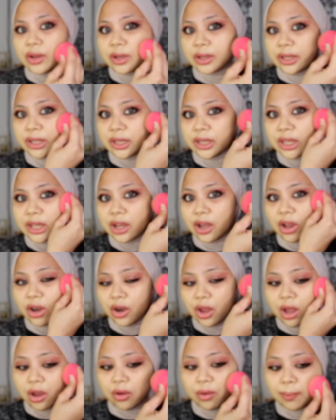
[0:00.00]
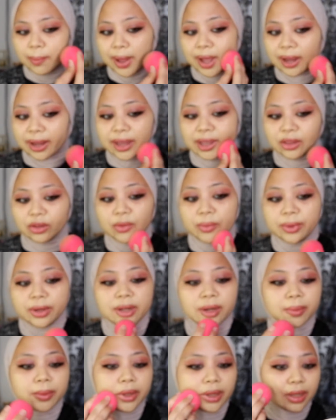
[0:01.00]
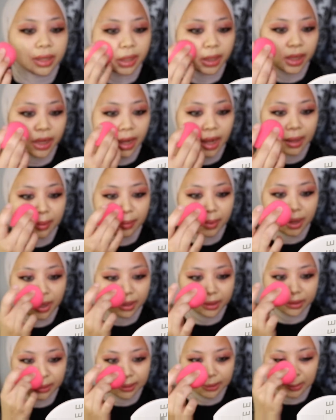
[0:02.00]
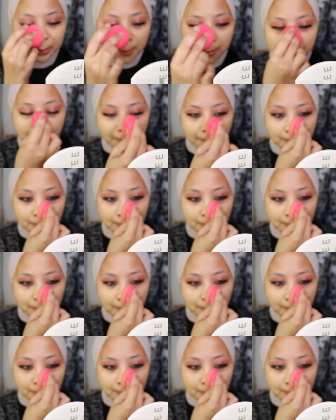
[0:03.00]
ini kalau aku pakai itu bener-bener ringan banget gitu